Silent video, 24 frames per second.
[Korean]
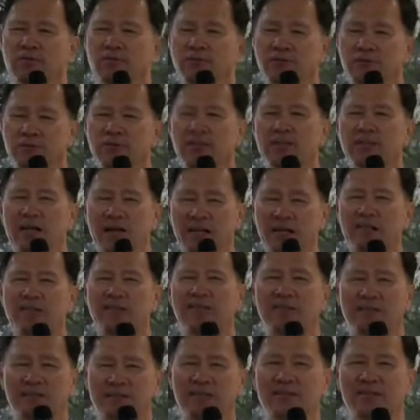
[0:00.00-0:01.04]
그렇지
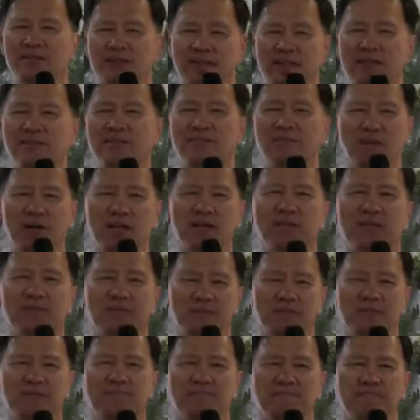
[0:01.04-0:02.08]
않는다 이 말이요
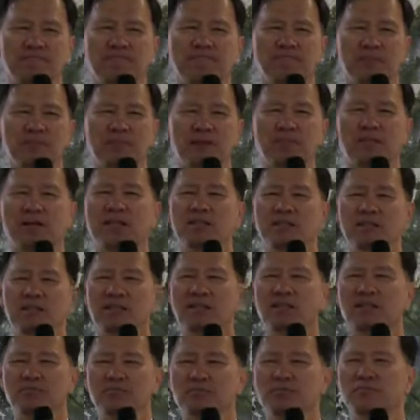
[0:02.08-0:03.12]
참
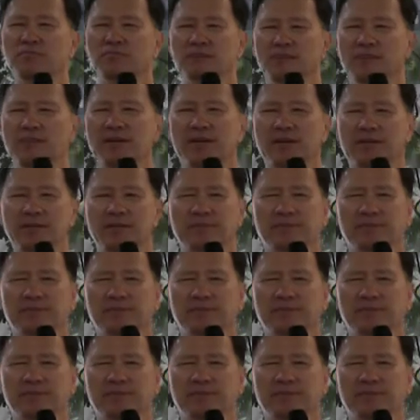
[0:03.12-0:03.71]
안타깝습니다